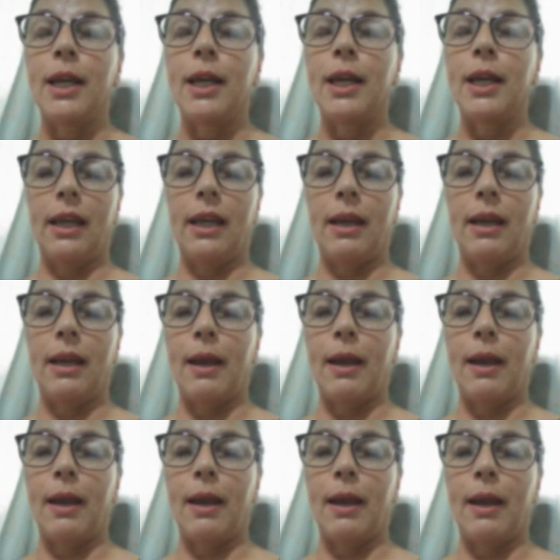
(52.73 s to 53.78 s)
que
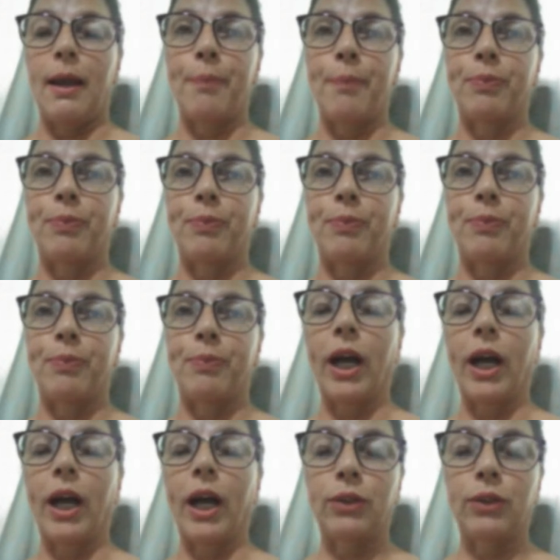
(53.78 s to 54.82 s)
é, você
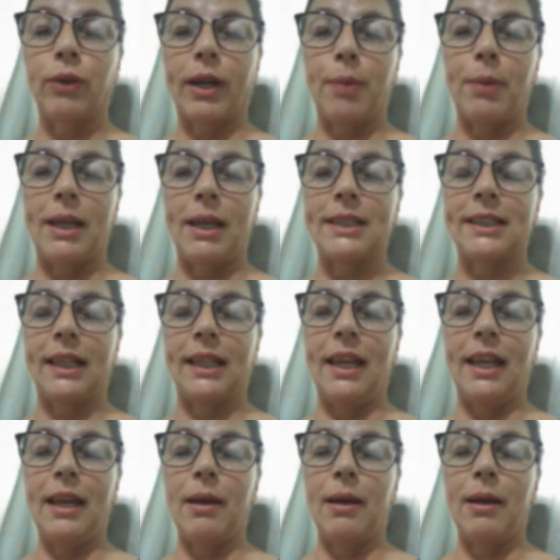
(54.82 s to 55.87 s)
coloca na tua cabeça
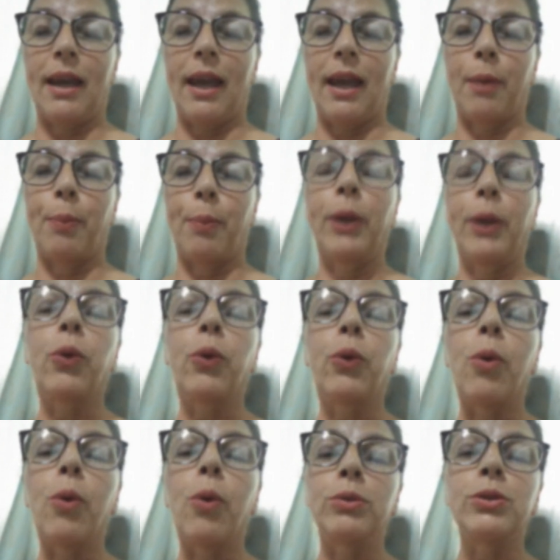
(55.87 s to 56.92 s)
ali, é, pondo
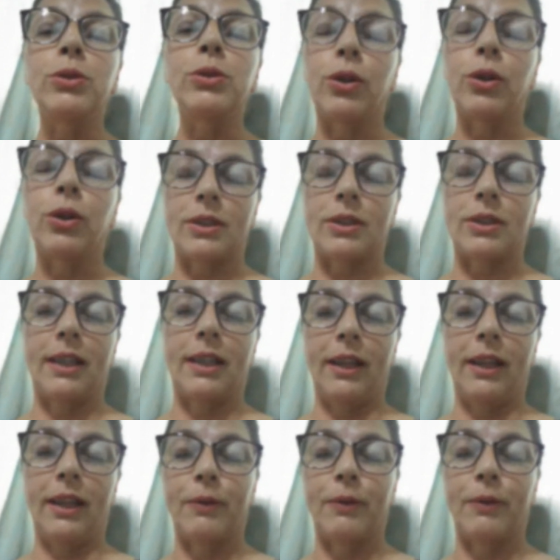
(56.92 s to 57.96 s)
culpa nos outros,
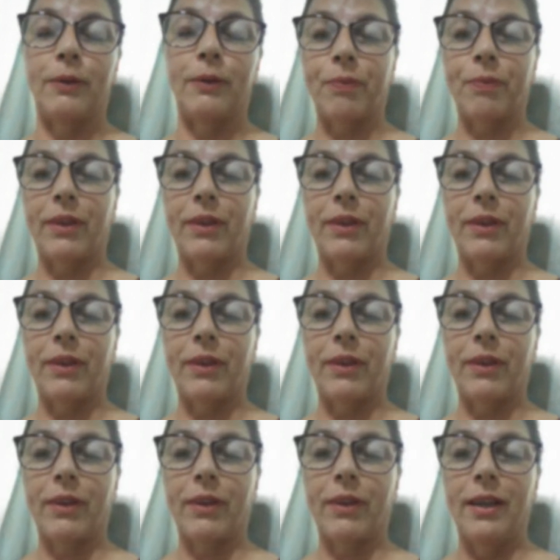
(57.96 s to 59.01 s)
entendeu?
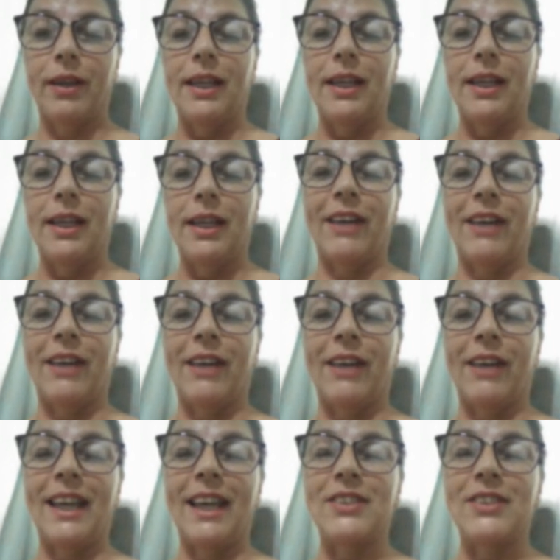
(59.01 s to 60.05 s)
Então, assim,
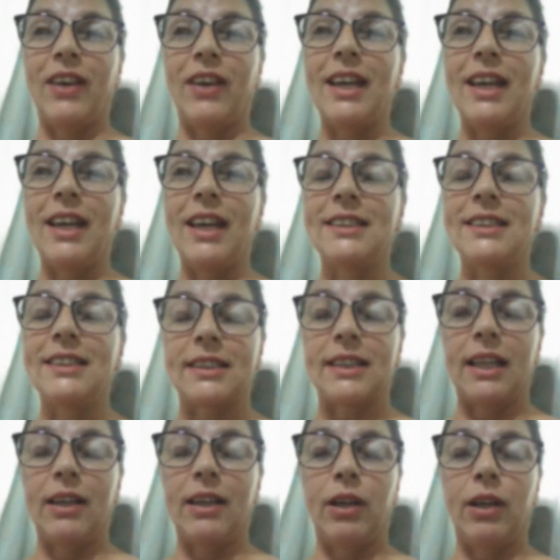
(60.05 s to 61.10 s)
às vezes
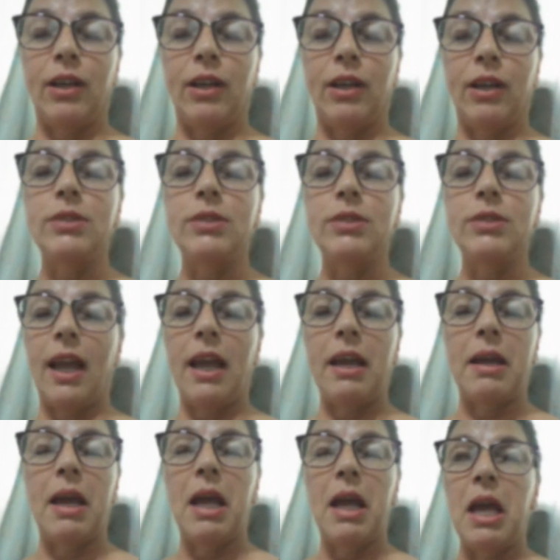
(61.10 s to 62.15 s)
eu não
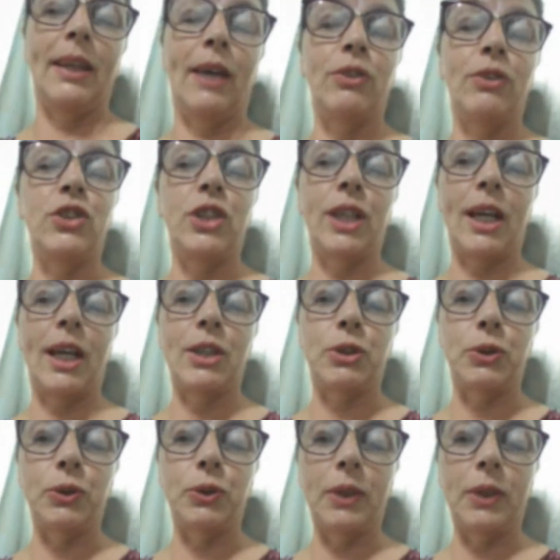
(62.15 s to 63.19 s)
sei, não tinha
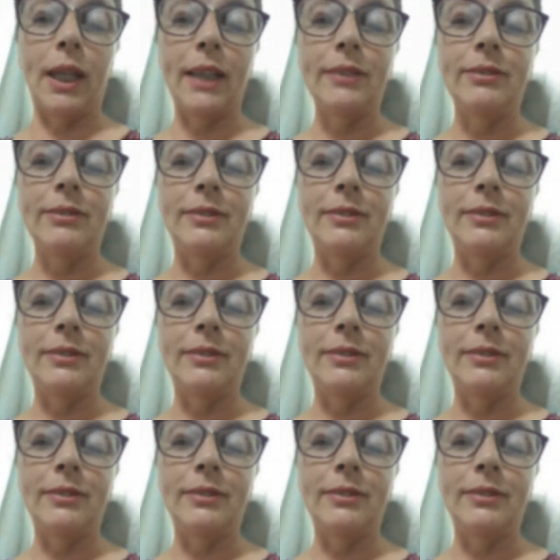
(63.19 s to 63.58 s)
ajuda,